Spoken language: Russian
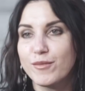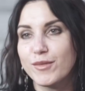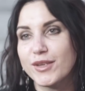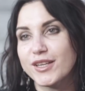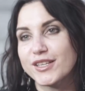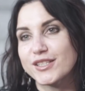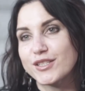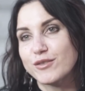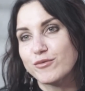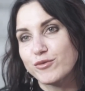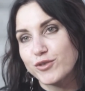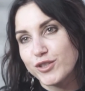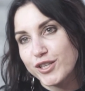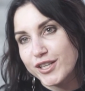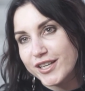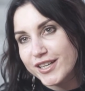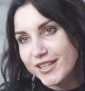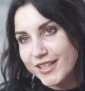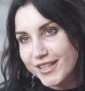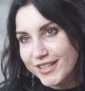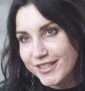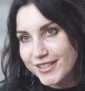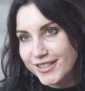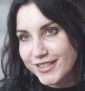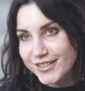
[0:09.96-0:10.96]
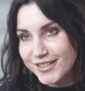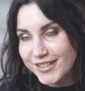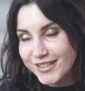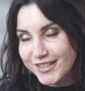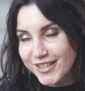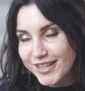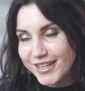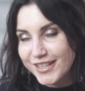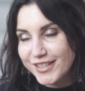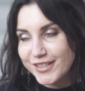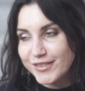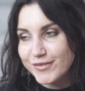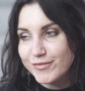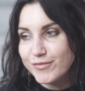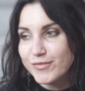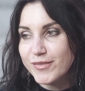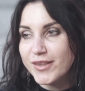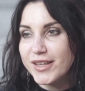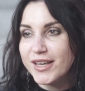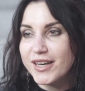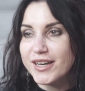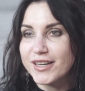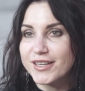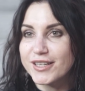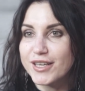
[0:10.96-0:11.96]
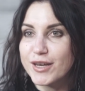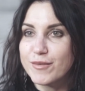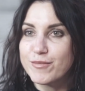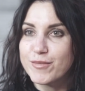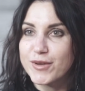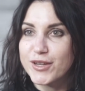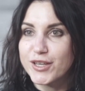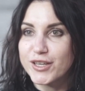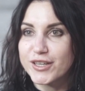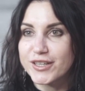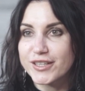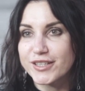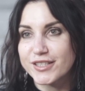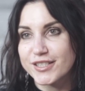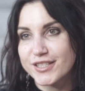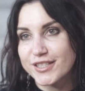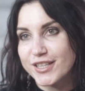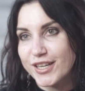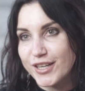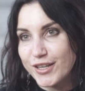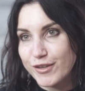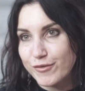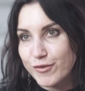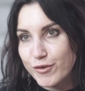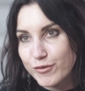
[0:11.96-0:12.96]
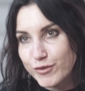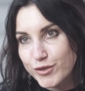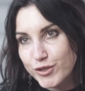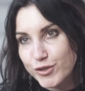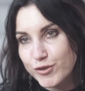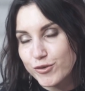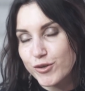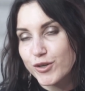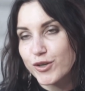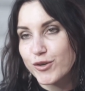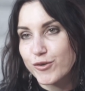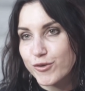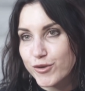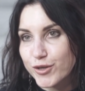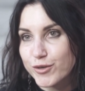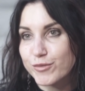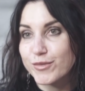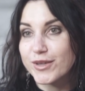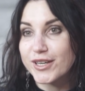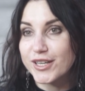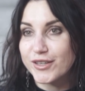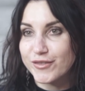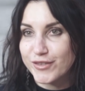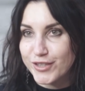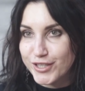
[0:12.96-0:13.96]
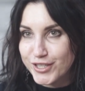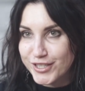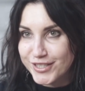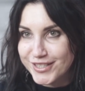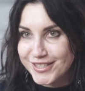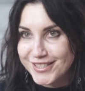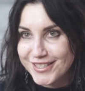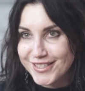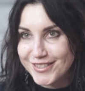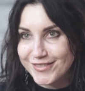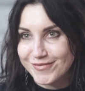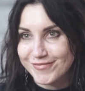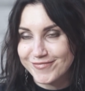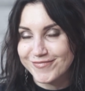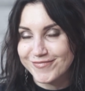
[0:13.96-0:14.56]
Меня зовут Николаенко Наталья. Я приехала с Дальнего Востока, город Благовещенск.